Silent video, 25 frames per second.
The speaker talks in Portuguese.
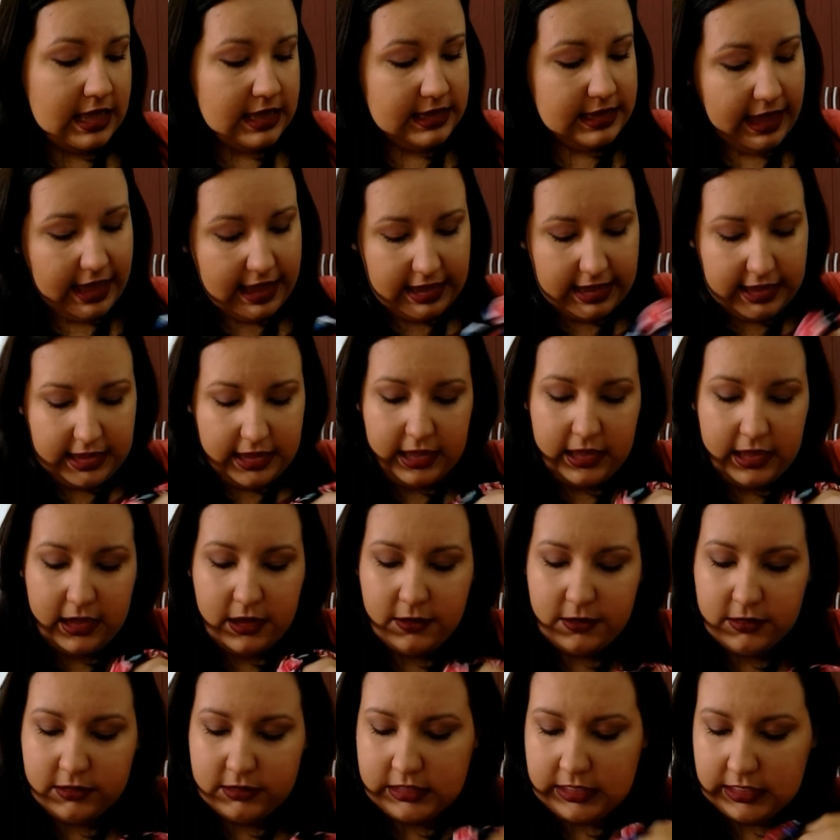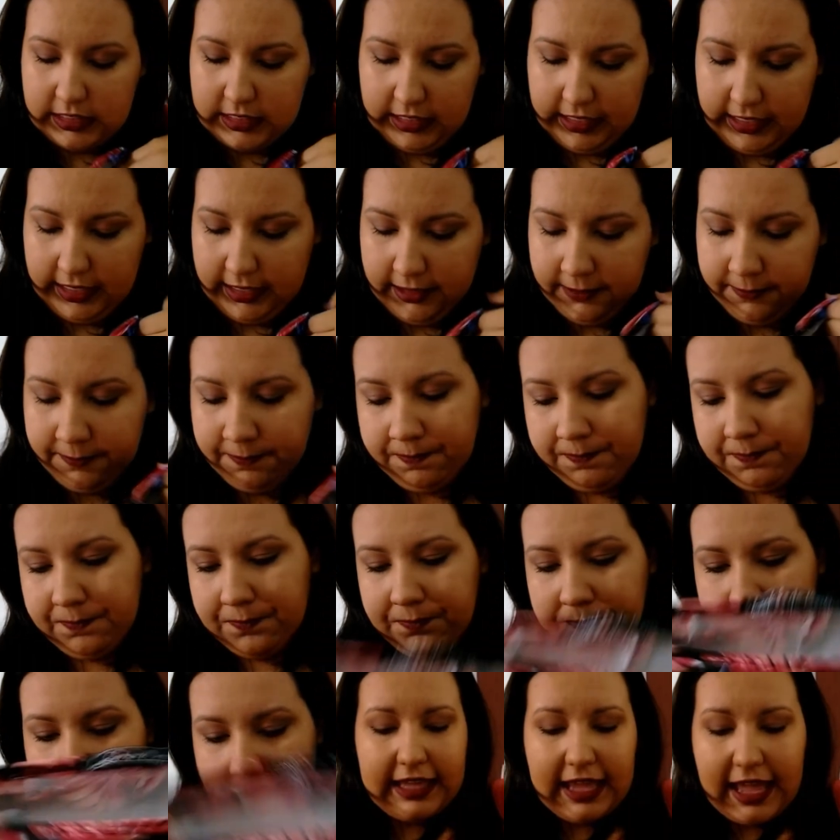E aí eu consegui.
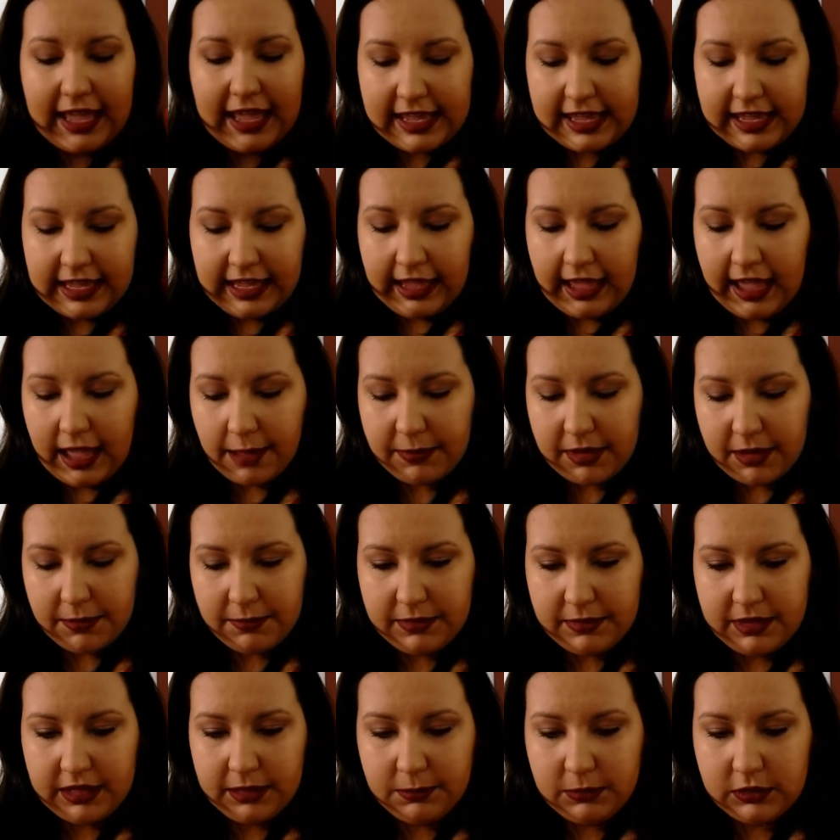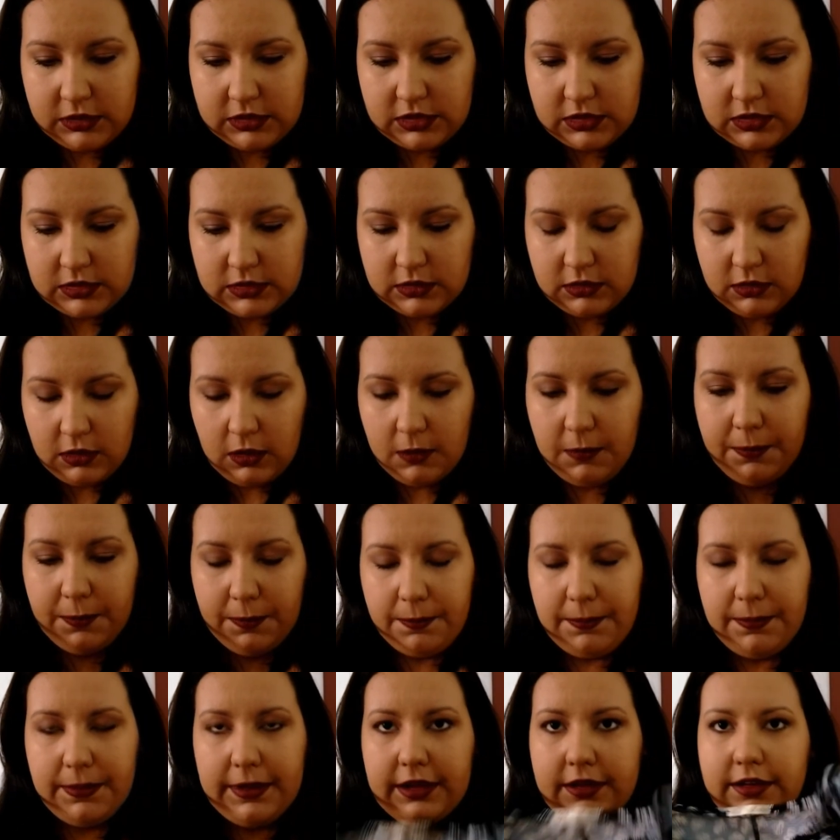E aí a minha mãe
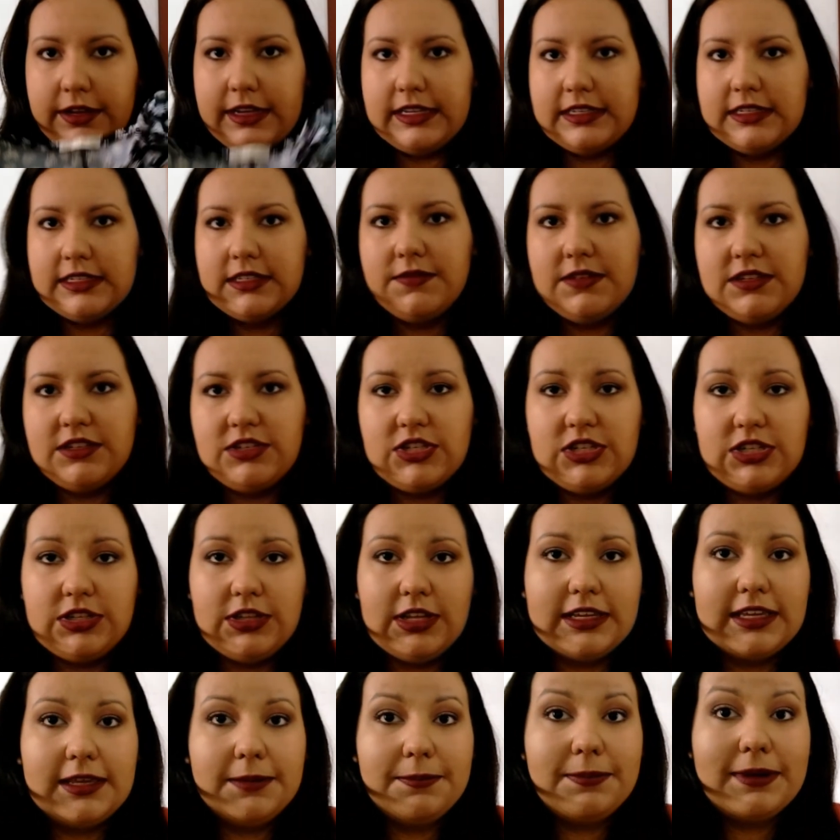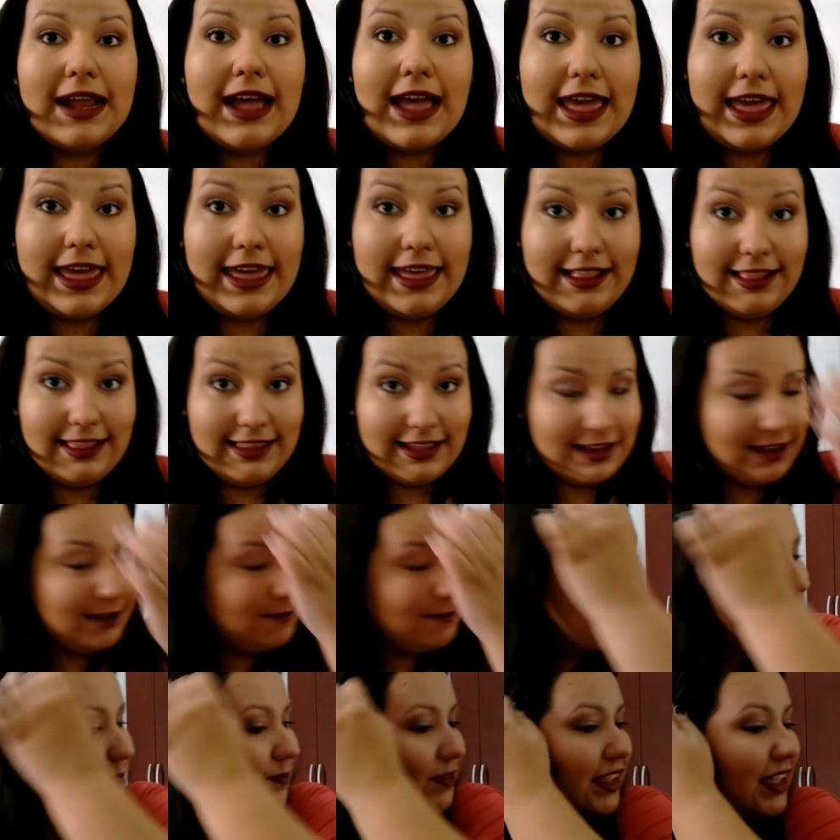mostrou, pegou esse vestido aqui pra
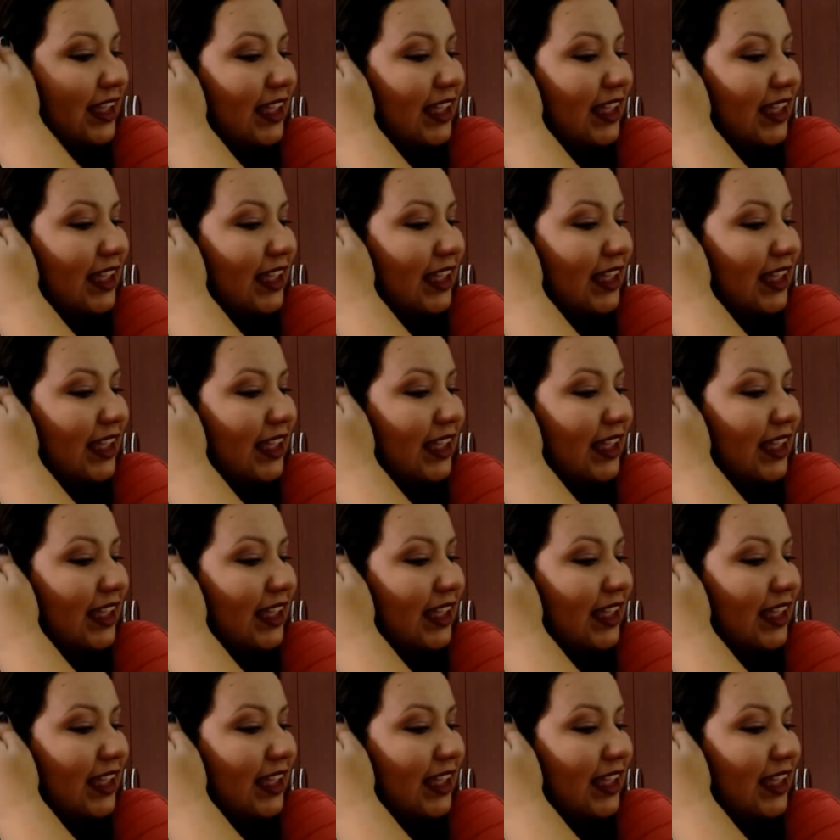ela.